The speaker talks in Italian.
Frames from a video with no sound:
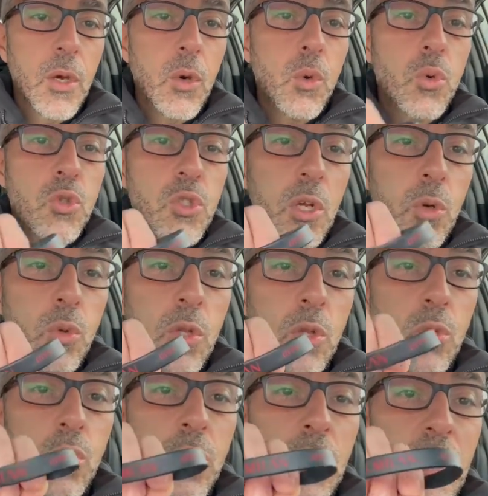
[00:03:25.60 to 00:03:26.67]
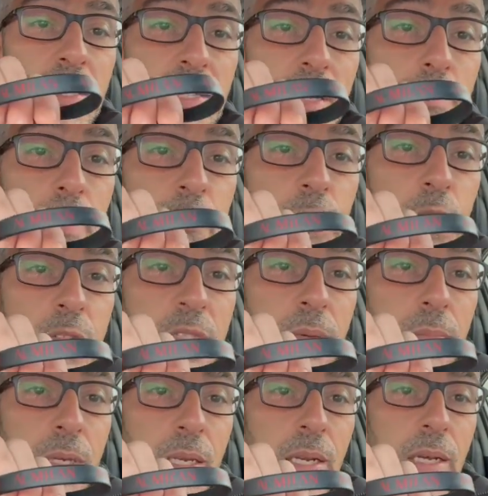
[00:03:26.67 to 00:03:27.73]
Un saluto a tutti e sempre Forza
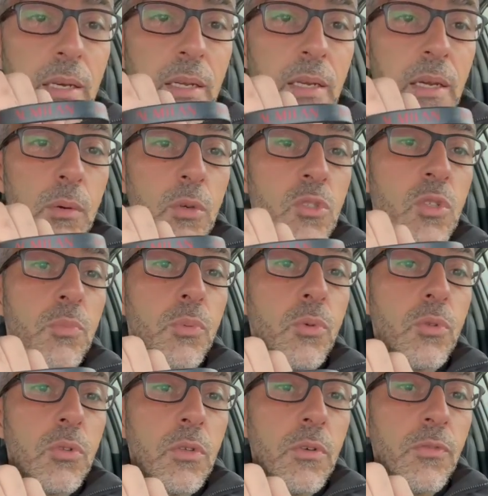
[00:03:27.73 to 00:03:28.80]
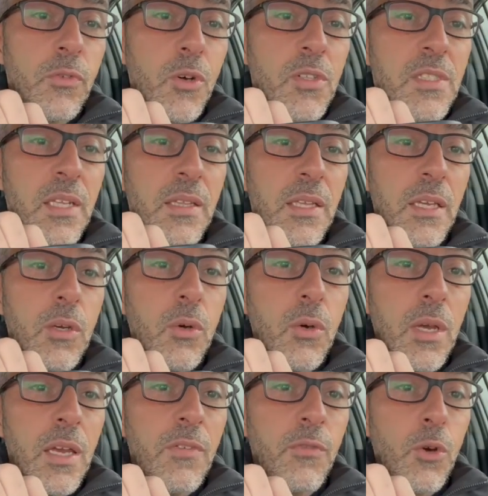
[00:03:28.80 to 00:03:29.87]
Milan e a questo punto Forza Teo
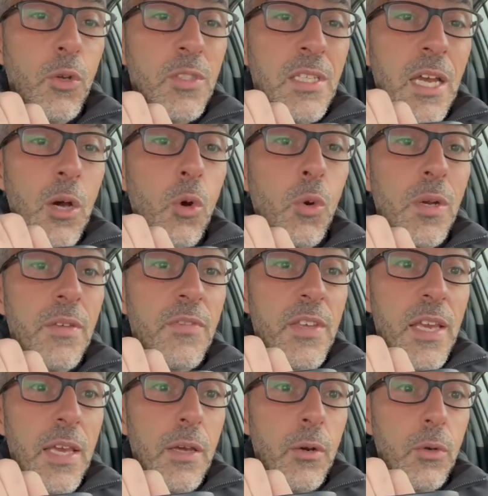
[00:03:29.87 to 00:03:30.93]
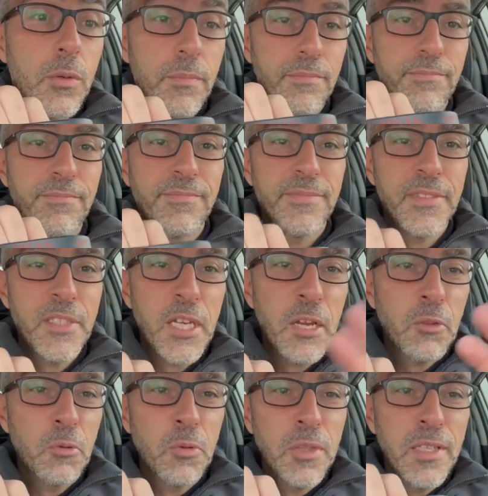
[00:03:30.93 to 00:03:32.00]
e Forza Oliviero. Ciao a
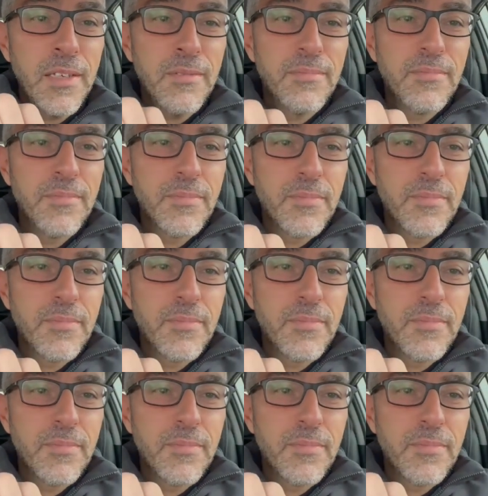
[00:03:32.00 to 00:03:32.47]
tutti!